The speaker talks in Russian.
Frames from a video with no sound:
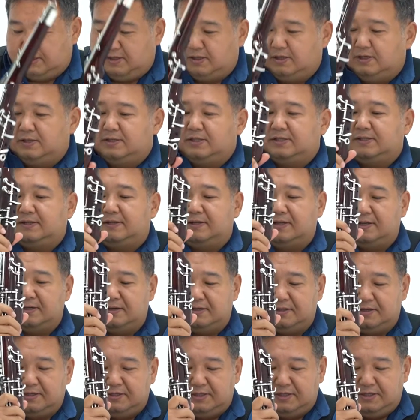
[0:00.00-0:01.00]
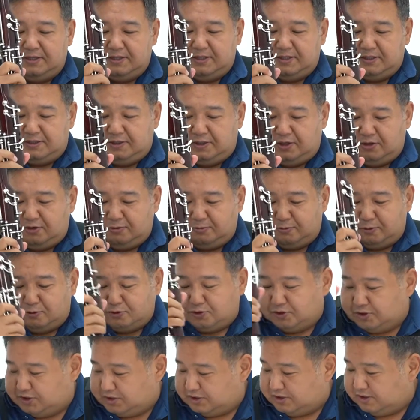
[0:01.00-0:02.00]
И действительно, на нем
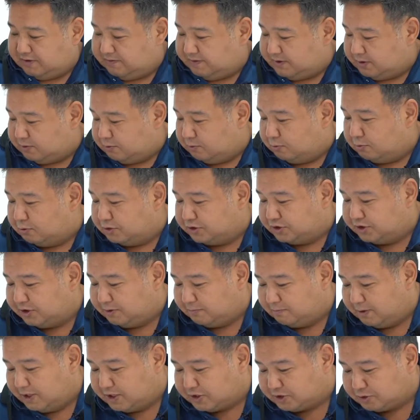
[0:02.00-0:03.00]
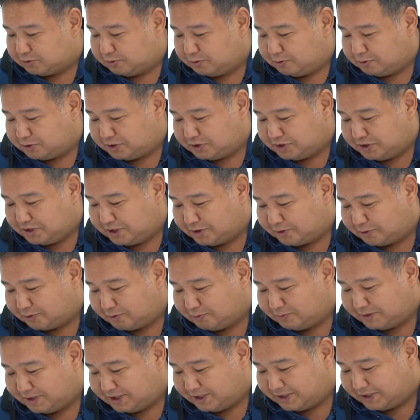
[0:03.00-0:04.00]
должен человек очень большой, очень
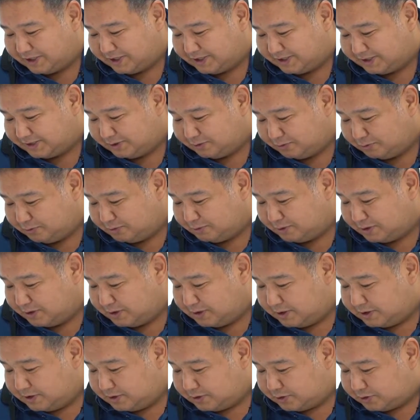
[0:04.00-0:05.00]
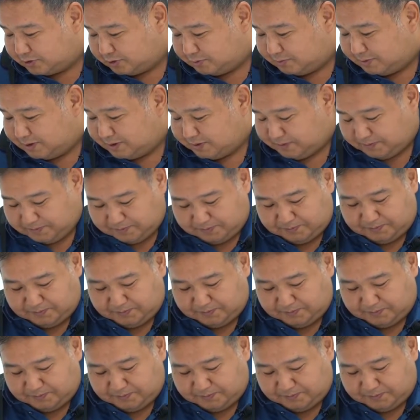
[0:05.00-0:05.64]
огромный играть. Ну, чтобы